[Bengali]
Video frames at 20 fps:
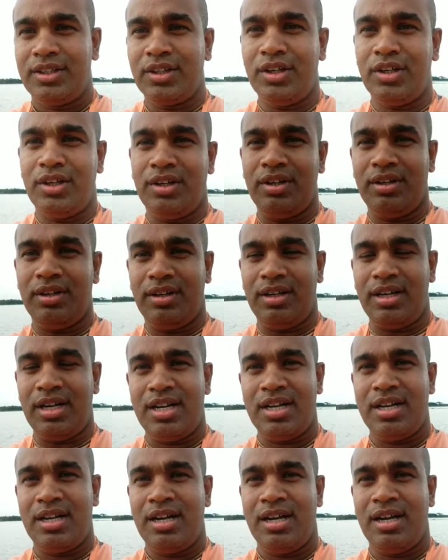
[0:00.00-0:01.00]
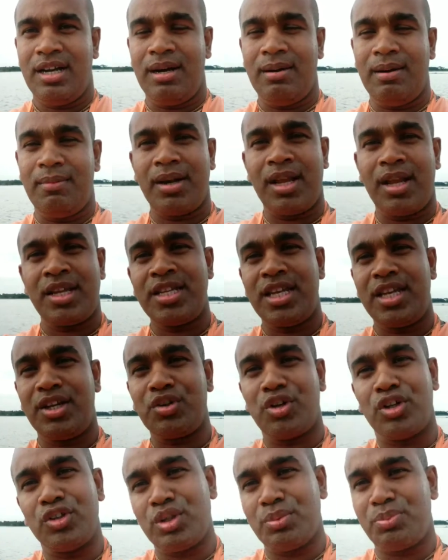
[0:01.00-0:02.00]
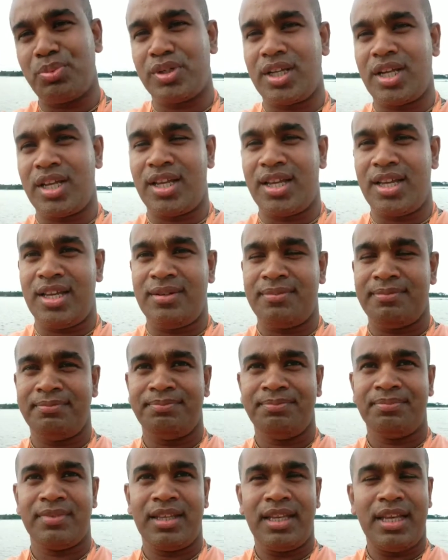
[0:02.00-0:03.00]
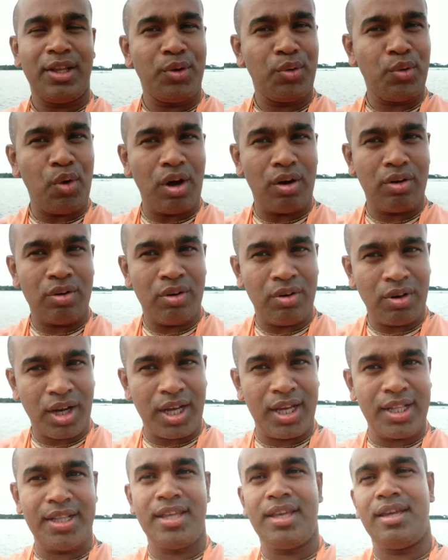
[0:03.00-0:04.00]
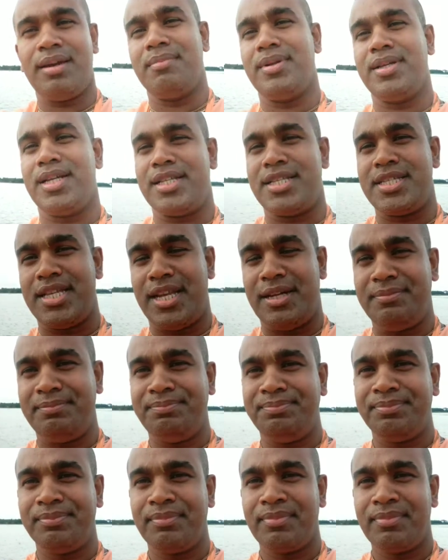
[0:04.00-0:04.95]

তো আমরা সেই গ্রন্থ প্রচারে এই নৌকায় দিয়ে আমরা যাচ্ছিলাম